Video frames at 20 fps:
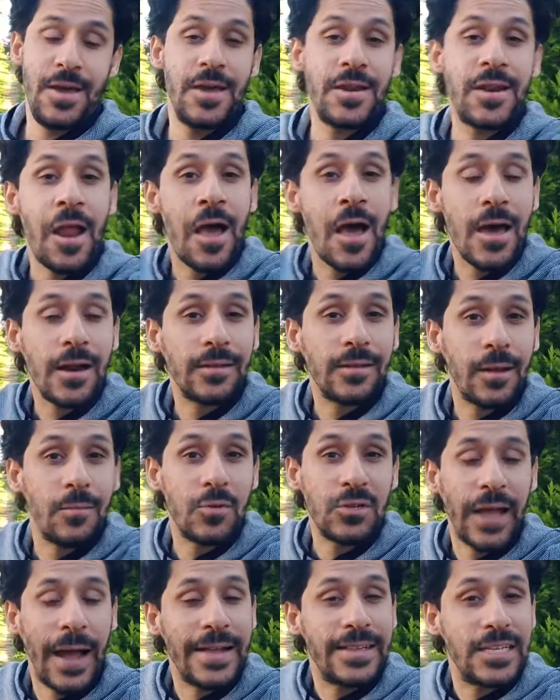النهاردة
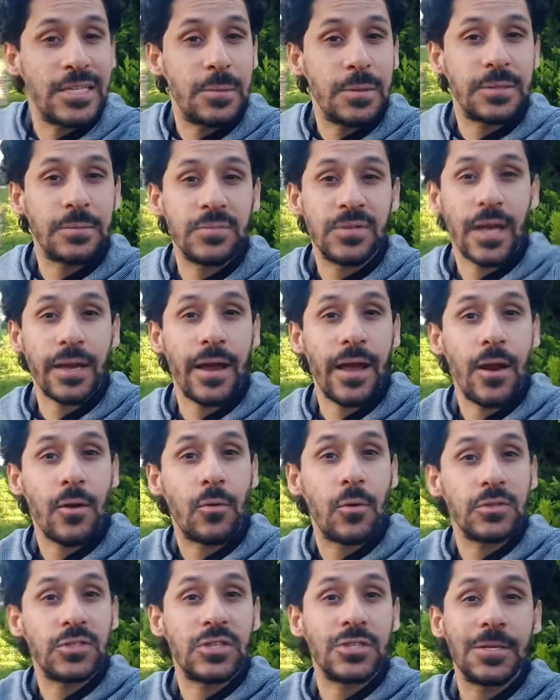المتحدث باسم سرايا
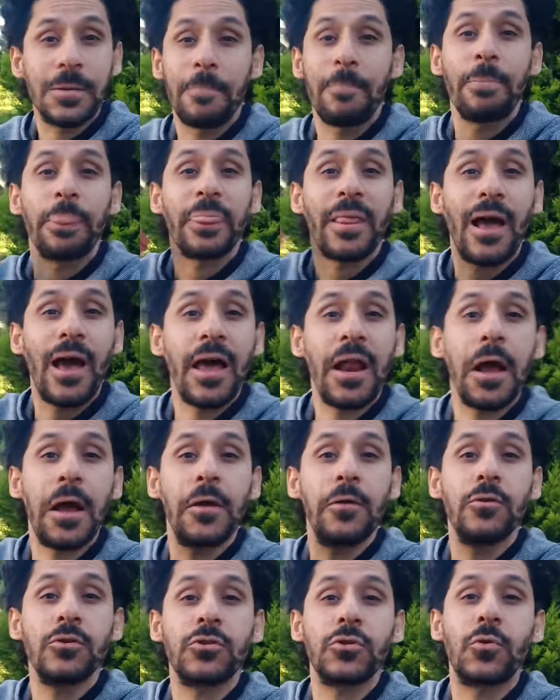القدس
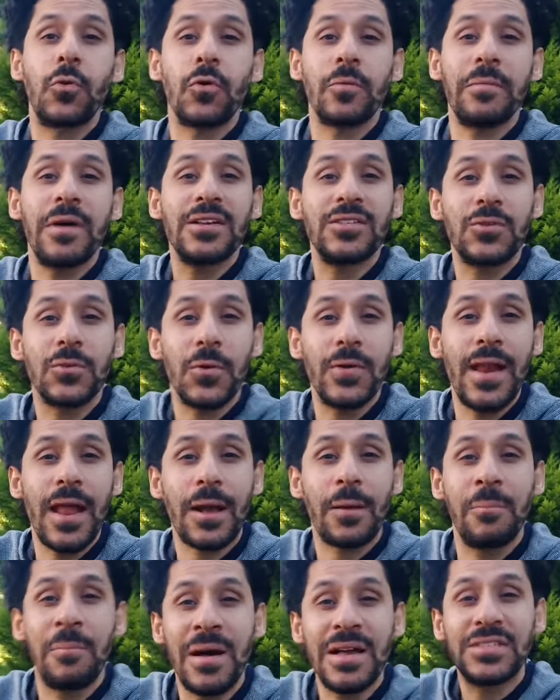خرج يشكر مصر ويقول
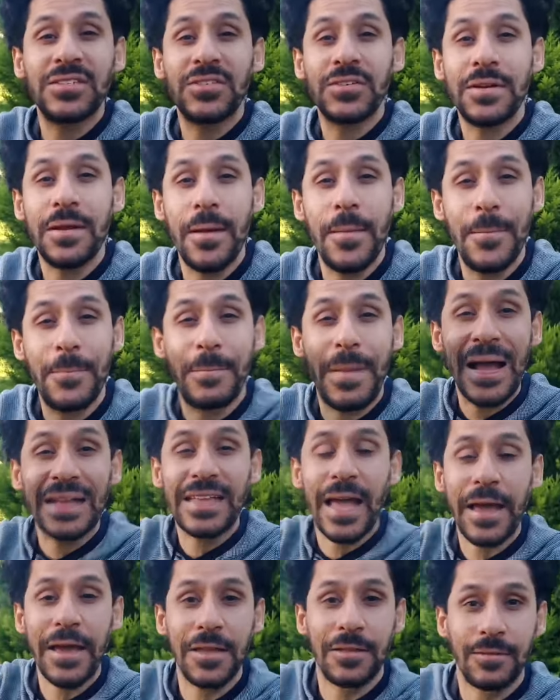لك مصر
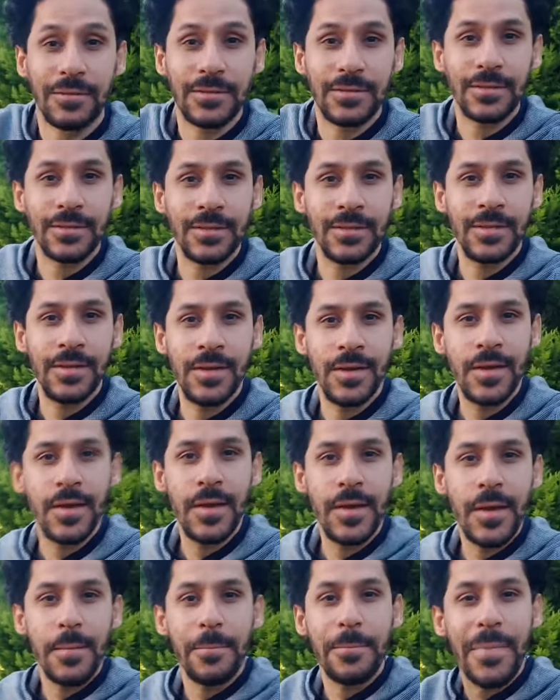بدأت
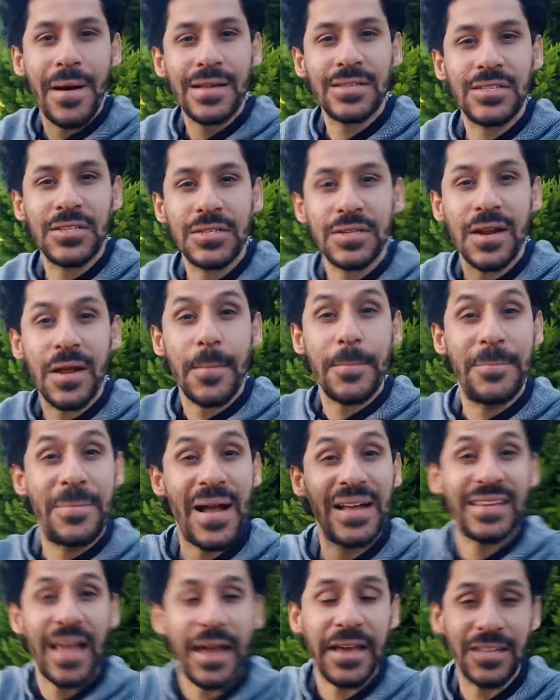مصر
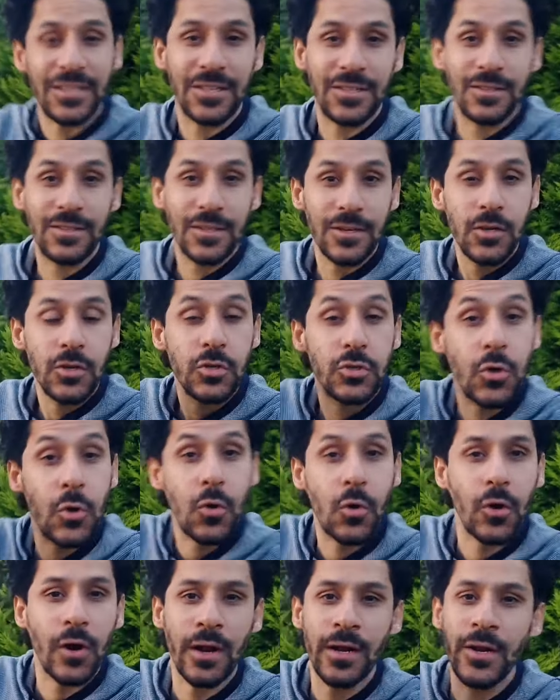بدأت
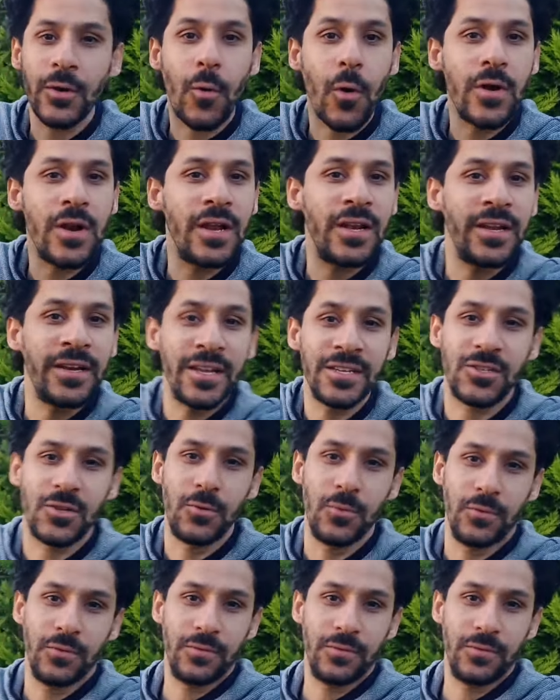شكرا لكل اللي نزلوا